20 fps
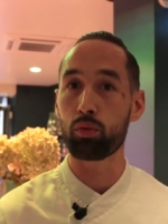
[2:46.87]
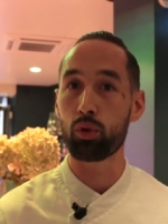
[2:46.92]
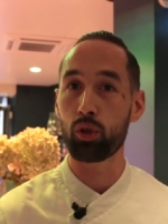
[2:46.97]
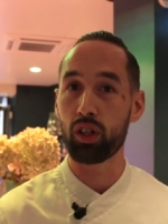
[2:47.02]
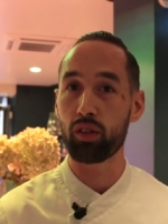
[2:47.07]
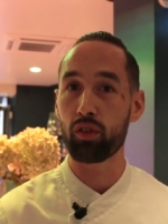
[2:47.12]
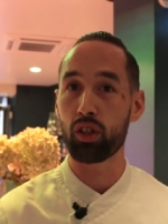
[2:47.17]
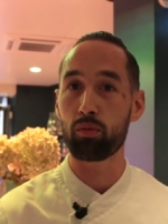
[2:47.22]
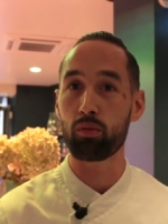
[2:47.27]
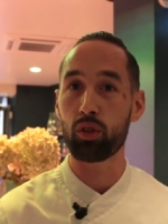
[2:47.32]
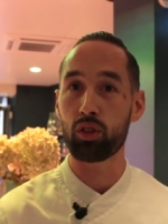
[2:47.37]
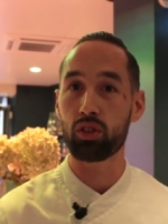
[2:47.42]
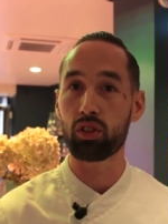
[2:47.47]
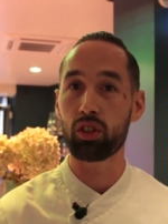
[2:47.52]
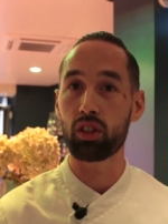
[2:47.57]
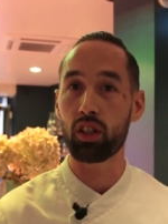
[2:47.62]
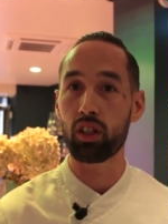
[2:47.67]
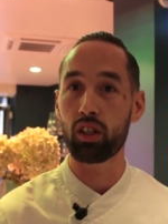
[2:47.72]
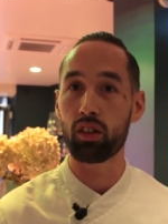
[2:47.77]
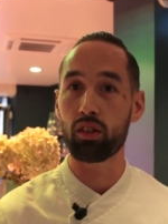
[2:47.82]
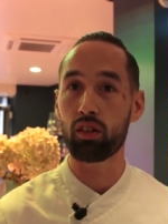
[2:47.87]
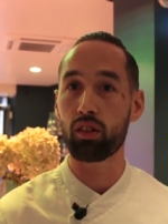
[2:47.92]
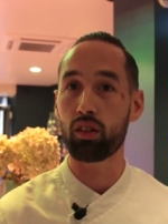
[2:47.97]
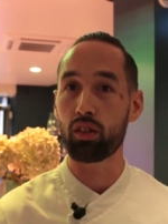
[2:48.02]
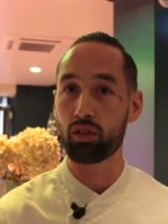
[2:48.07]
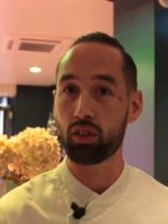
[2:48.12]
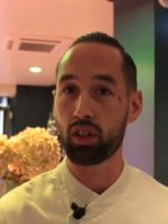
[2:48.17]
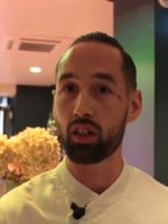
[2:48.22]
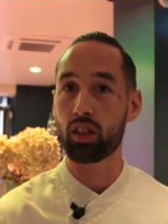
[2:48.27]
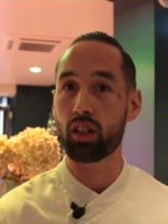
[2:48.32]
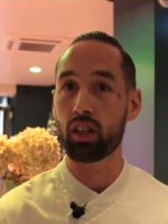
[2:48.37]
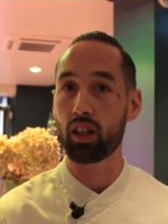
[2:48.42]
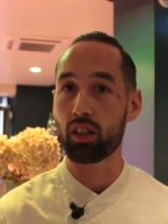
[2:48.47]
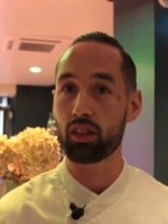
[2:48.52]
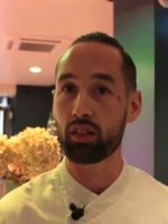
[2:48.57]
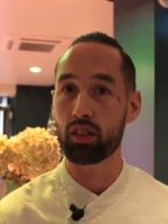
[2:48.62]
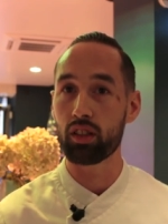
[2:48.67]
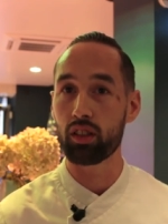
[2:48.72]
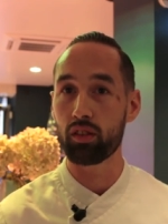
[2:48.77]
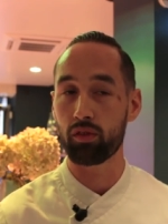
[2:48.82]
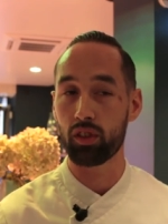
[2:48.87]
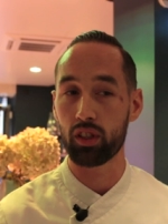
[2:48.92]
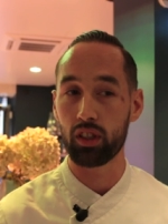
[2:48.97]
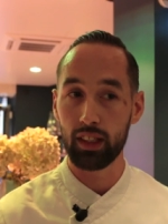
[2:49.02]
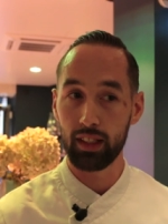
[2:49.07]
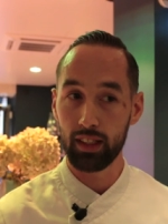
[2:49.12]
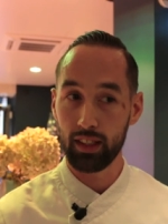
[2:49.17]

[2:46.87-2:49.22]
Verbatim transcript: pour l'événementiel, euh, entrée créative.